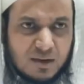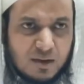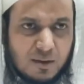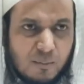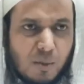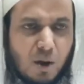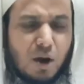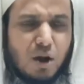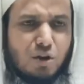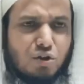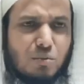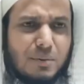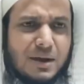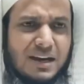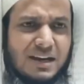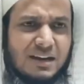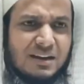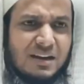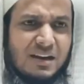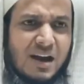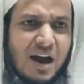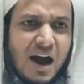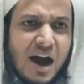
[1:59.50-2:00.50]
বলো তুমি
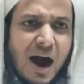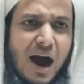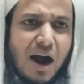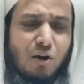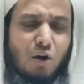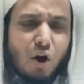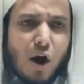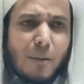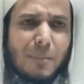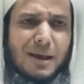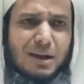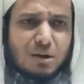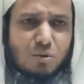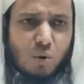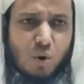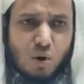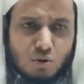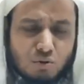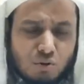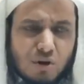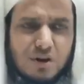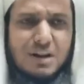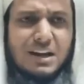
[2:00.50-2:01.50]
রবের
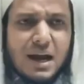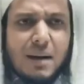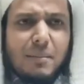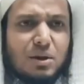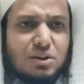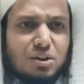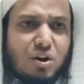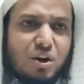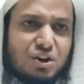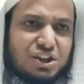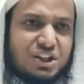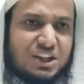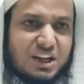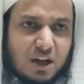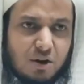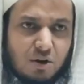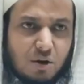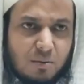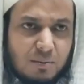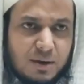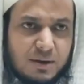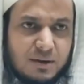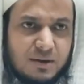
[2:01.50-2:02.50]
কোন কোন নিয়ামতকে অস্বীকার
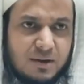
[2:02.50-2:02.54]
করবে